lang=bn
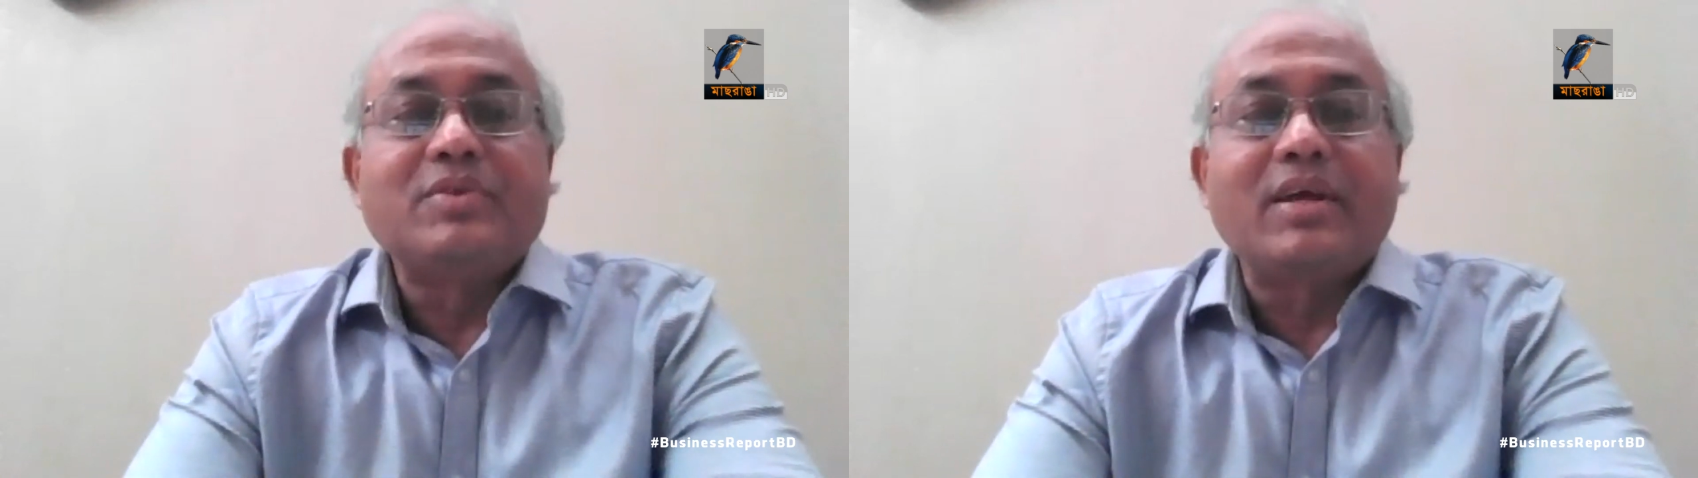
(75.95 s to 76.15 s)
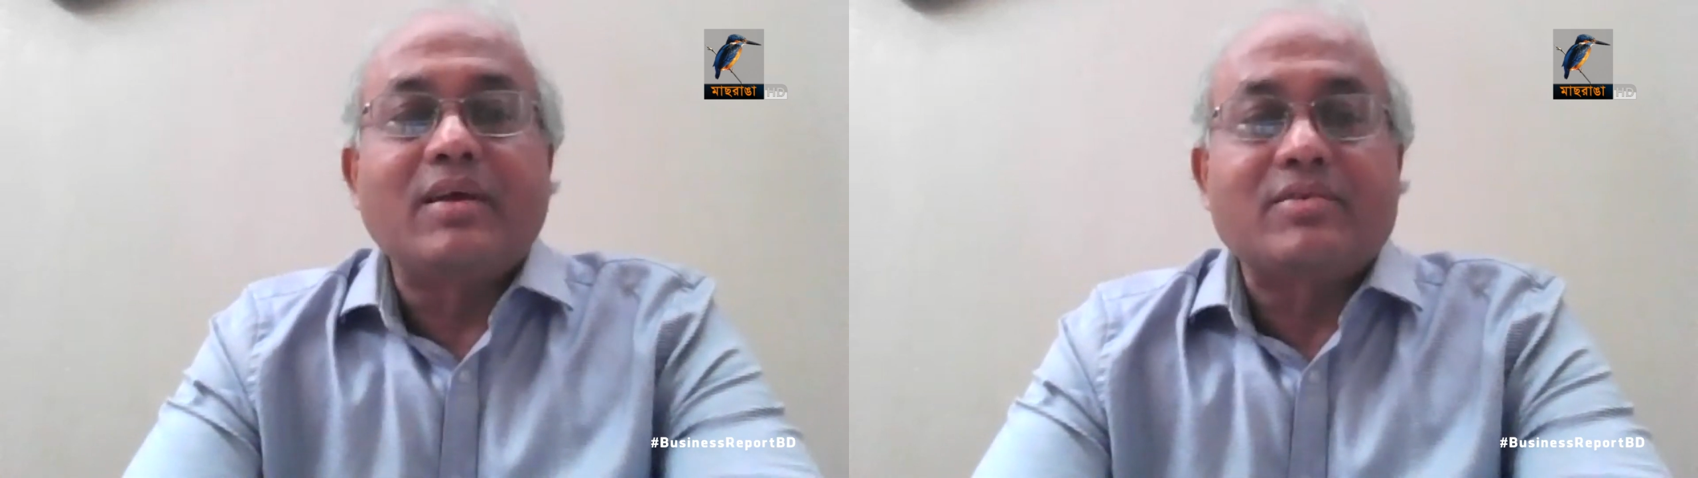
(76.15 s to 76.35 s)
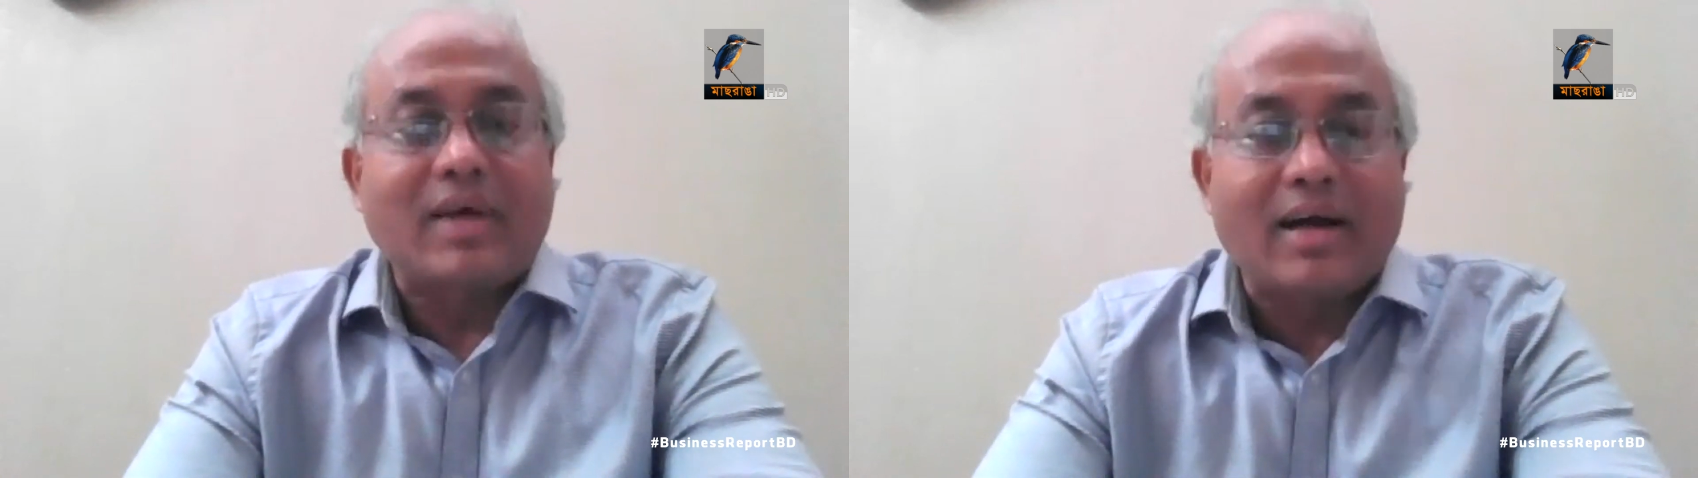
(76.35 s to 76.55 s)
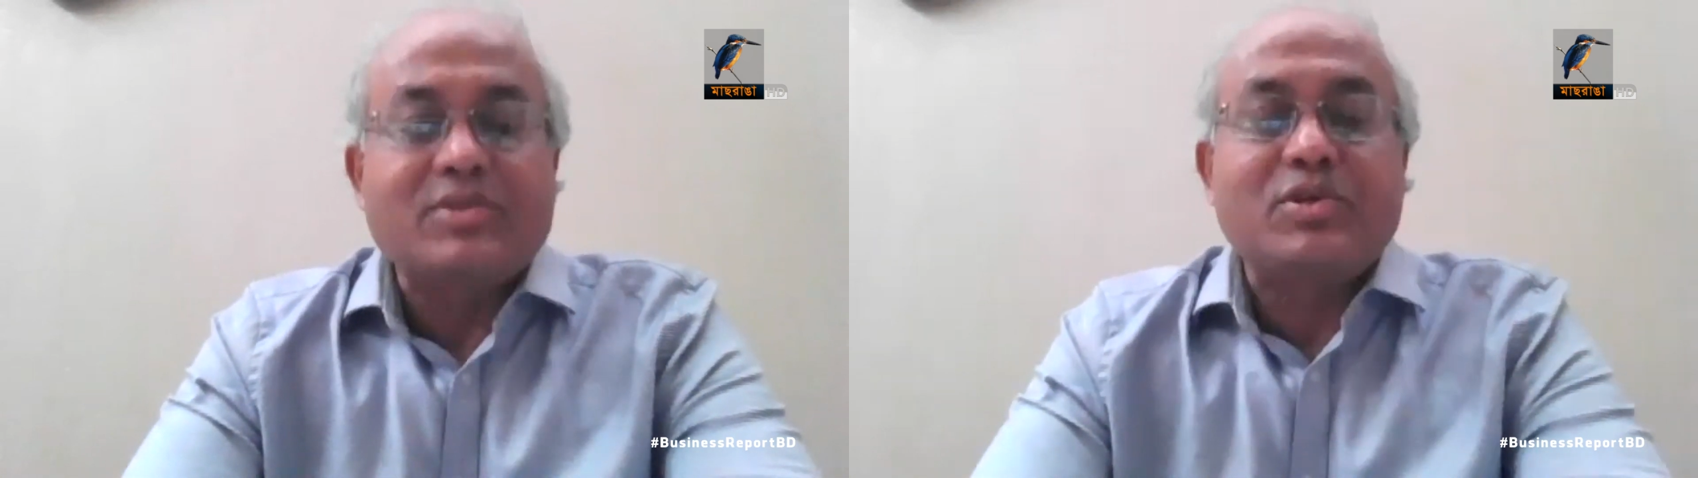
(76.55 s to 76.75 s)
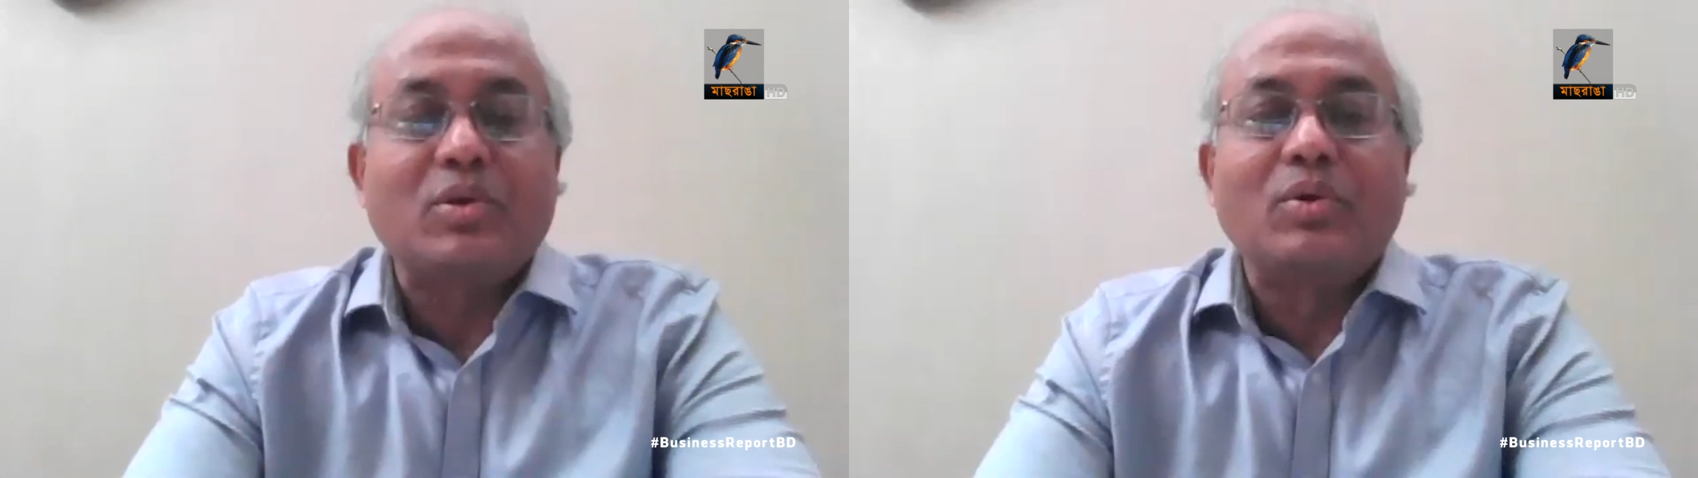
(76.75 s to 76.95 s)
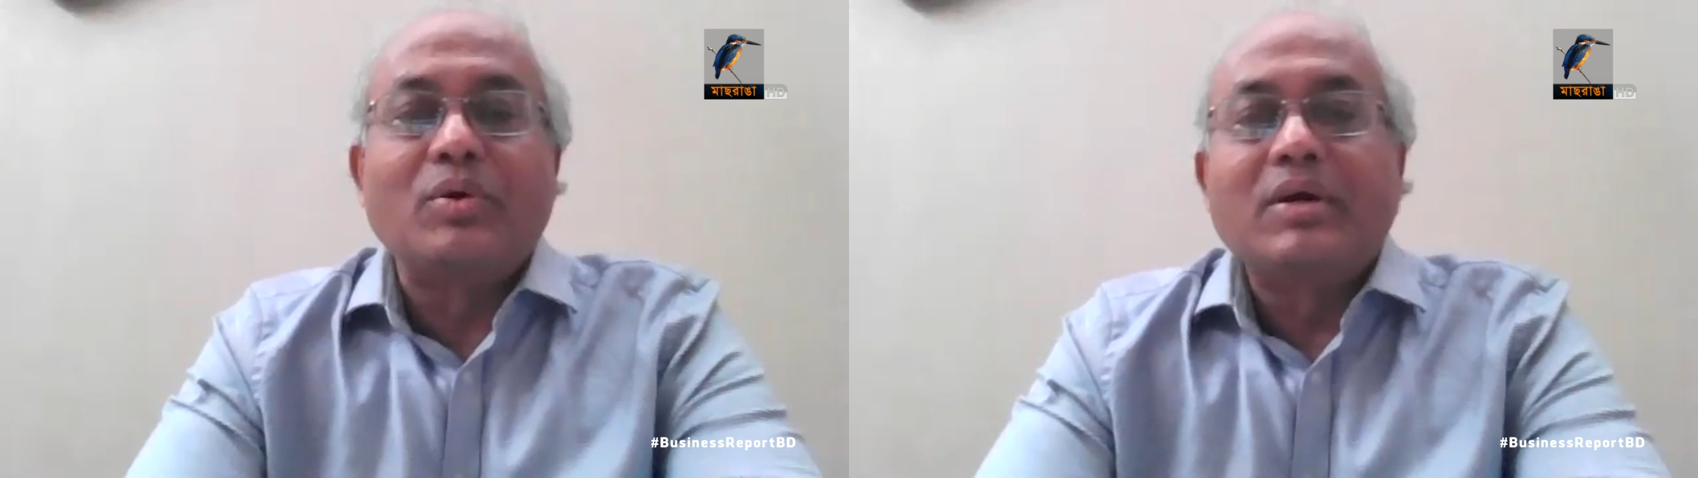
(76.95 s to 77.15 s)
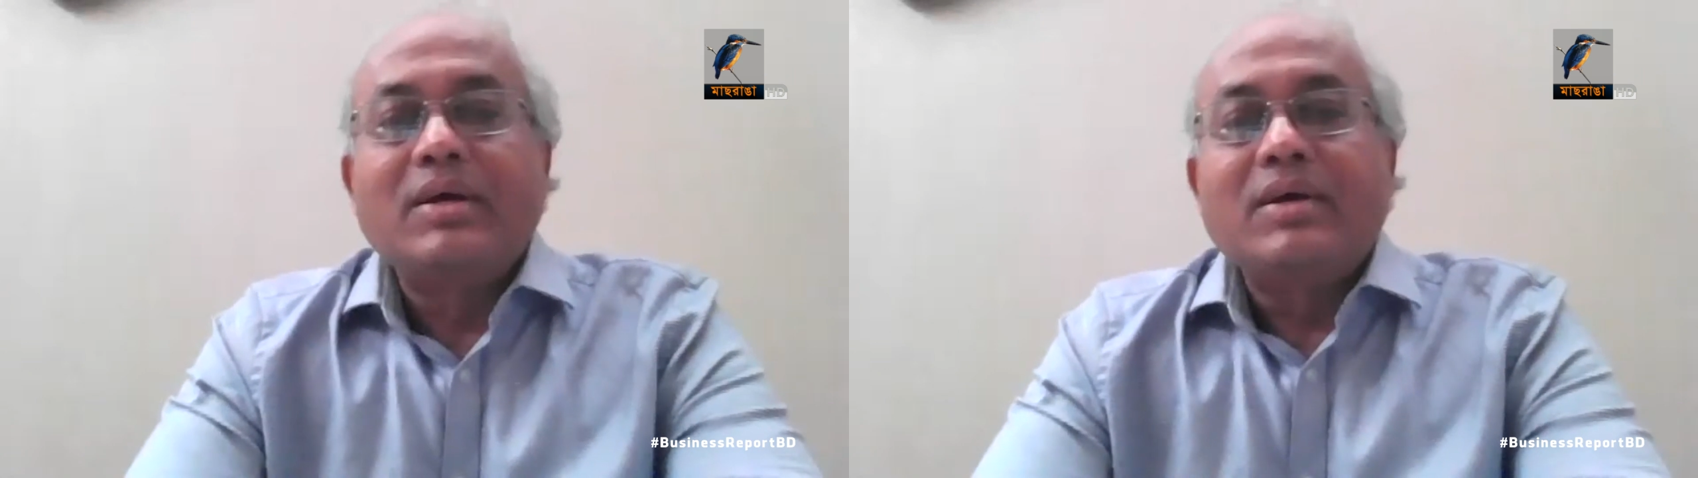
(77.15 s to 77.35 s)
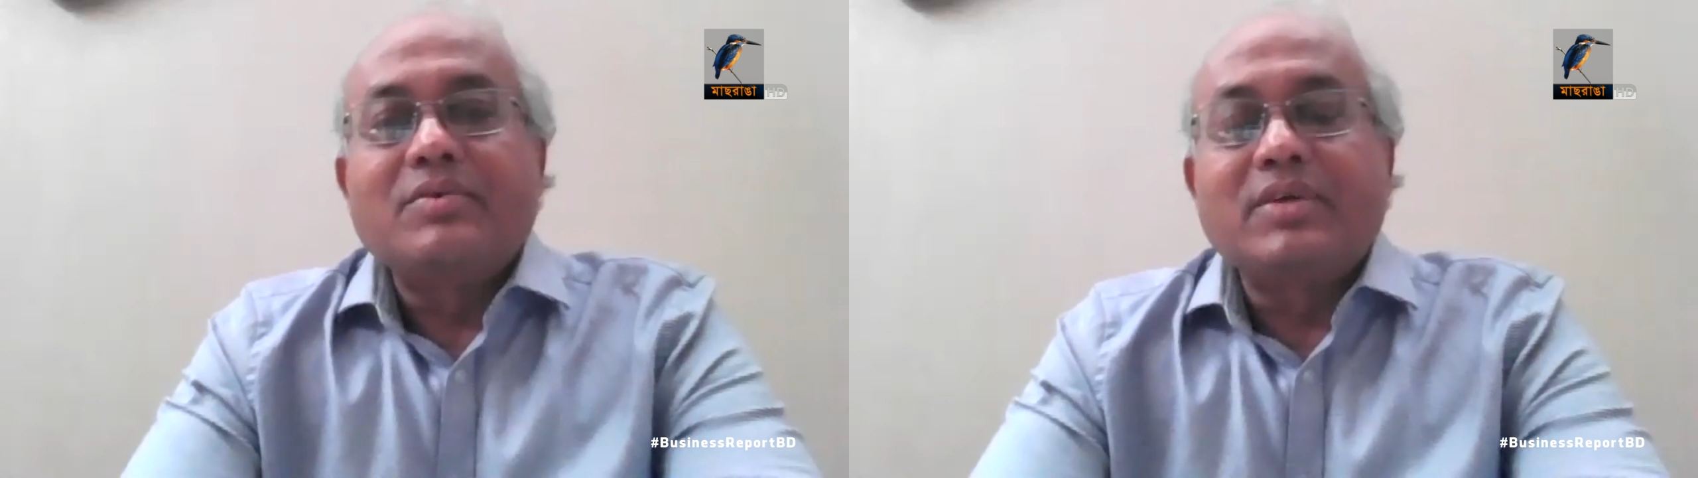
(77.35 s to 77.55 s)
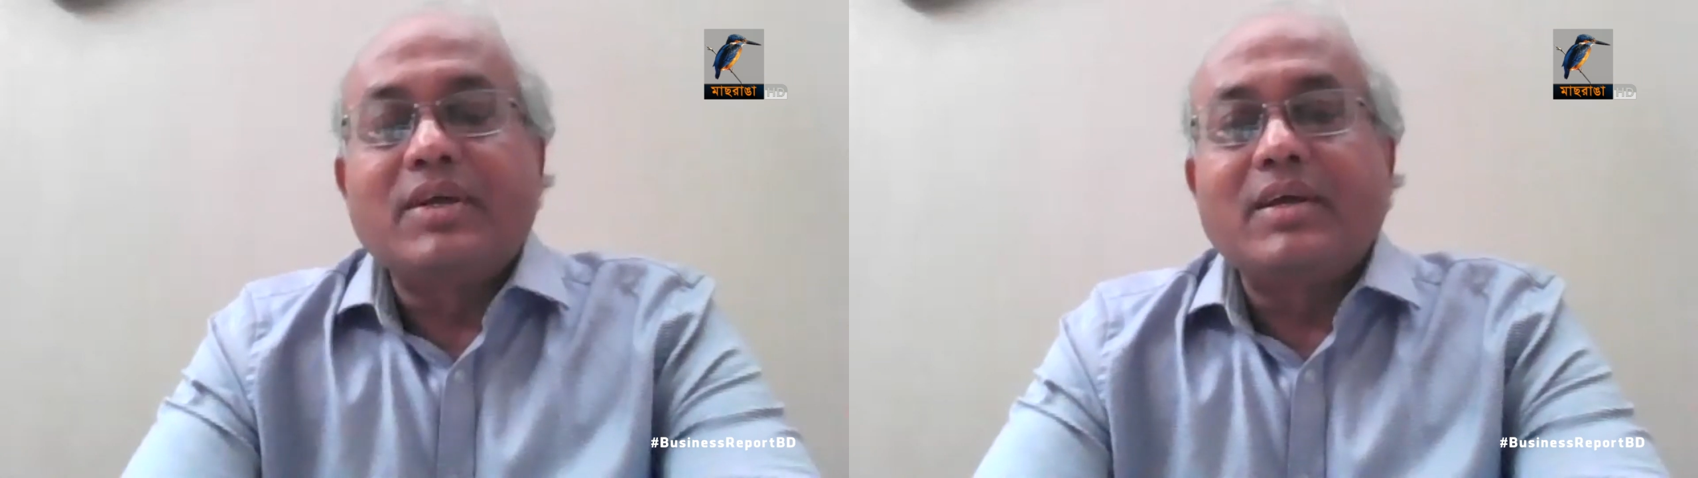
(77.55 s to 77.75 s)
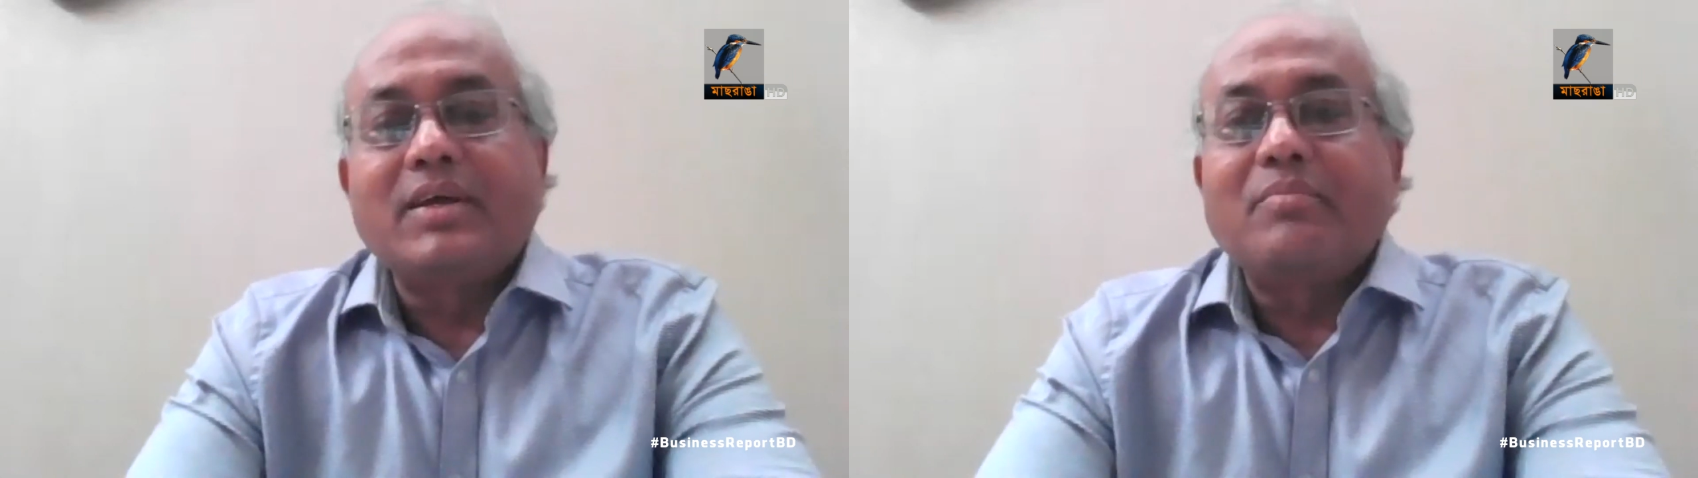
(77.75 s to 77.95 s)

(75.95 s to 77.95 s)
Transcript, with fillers: যে ছাড় ছিল যে